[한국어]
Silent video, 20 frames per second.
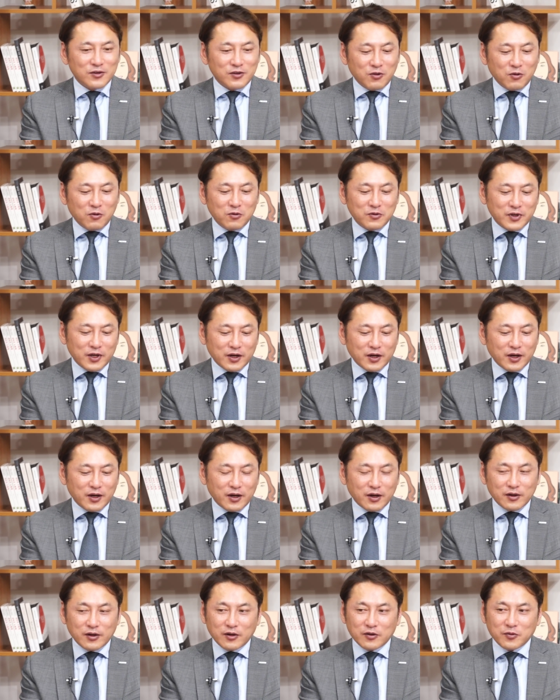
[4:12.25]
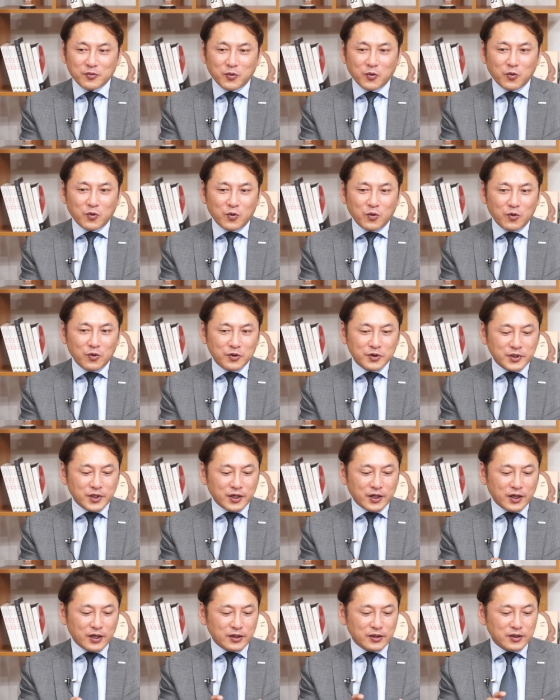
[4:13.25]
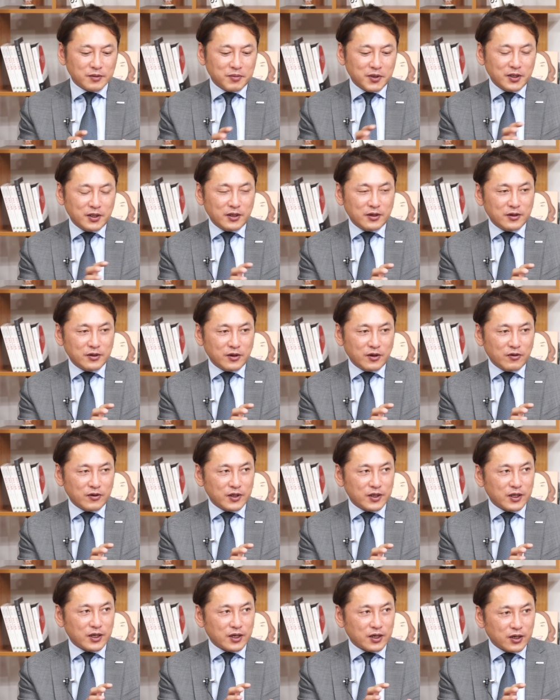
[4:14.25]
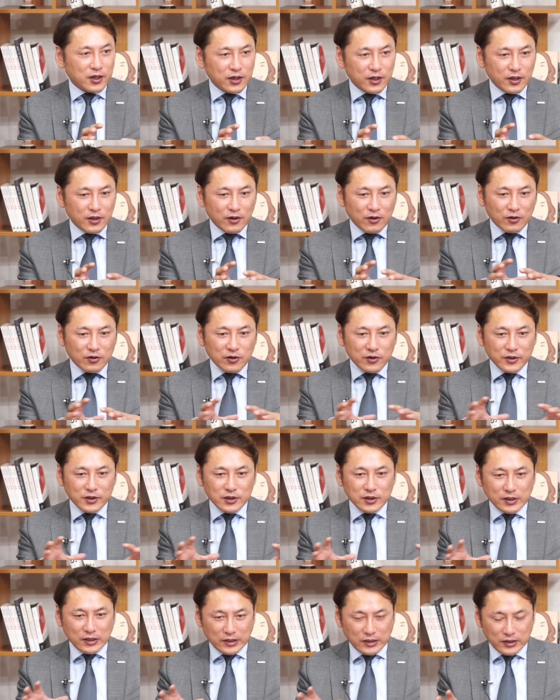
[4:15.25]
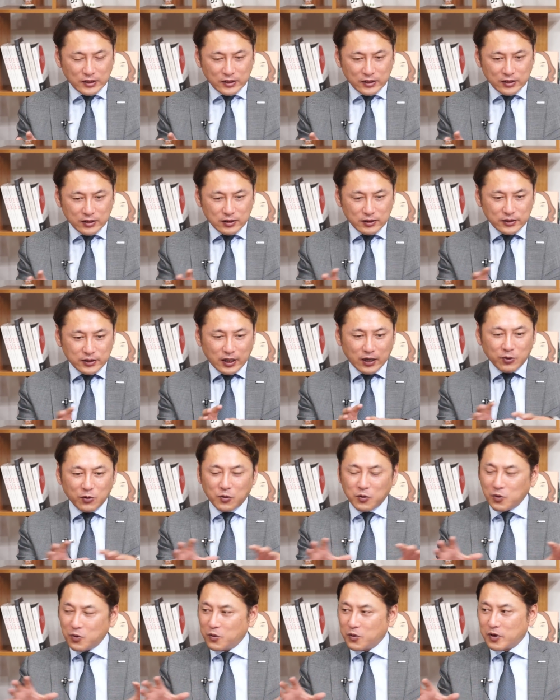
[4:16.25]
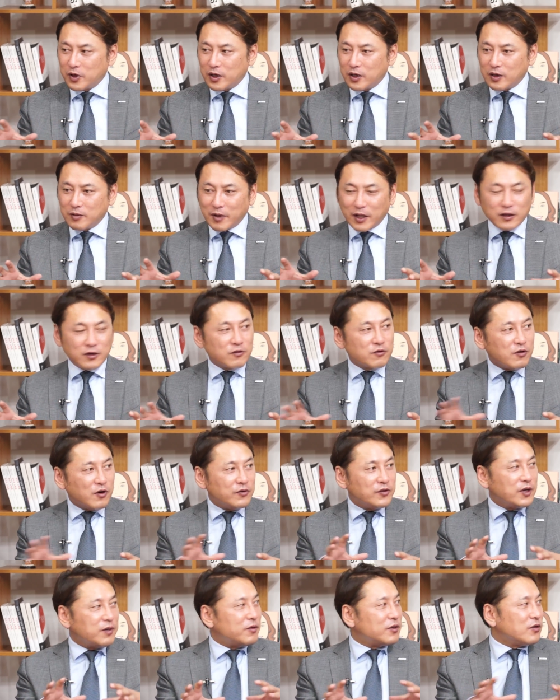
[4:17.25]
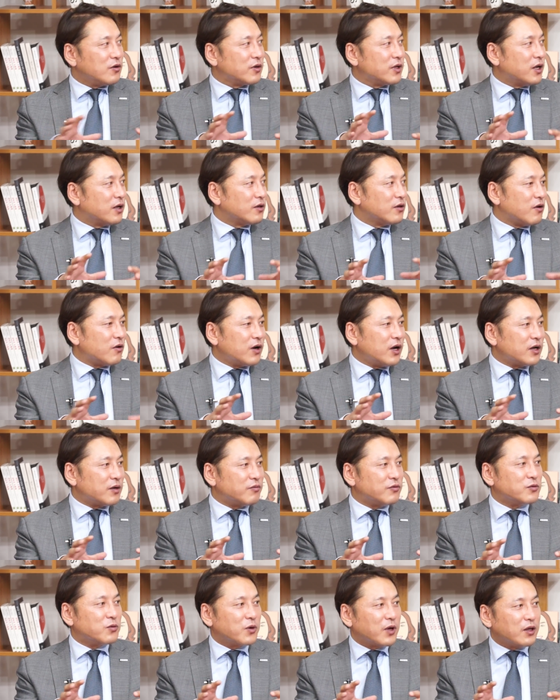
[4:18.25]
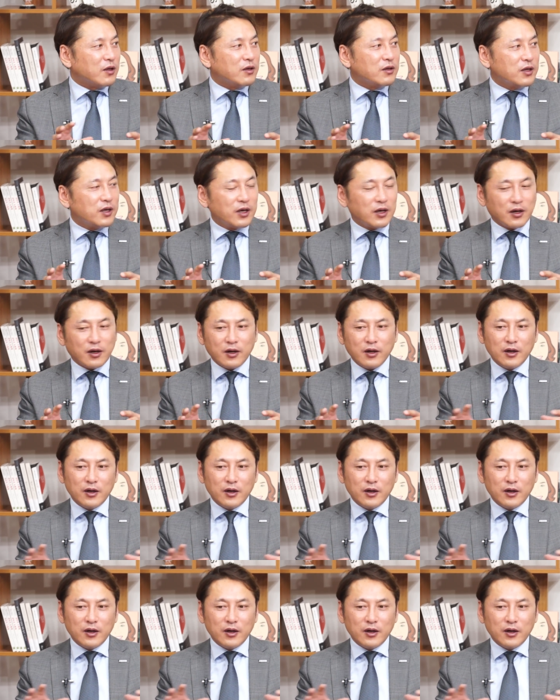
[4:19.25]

성공 사례에 대해서 보고 제가 이제 PT 능력이나 어떤 그 자료를 만들고 컨셉을 정리하는 역할이 부족했는데 음.